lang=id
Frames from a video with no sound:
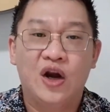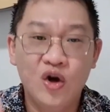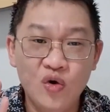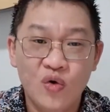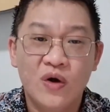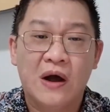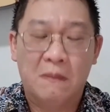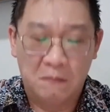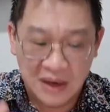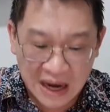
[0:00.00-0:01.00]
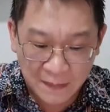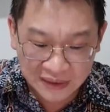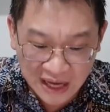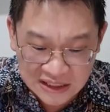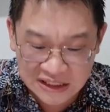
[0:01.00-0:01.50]
Nuh
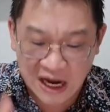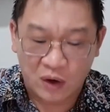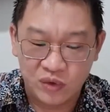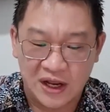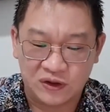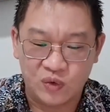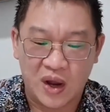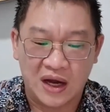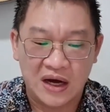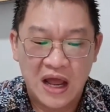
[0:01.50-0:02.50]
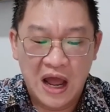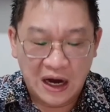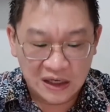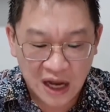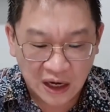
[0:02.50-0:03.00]
mendapat kasih karunia Tuhan
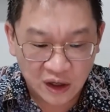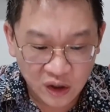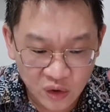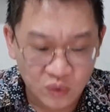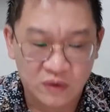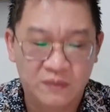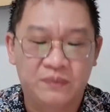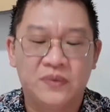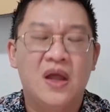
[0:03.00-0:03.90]
dan Nuh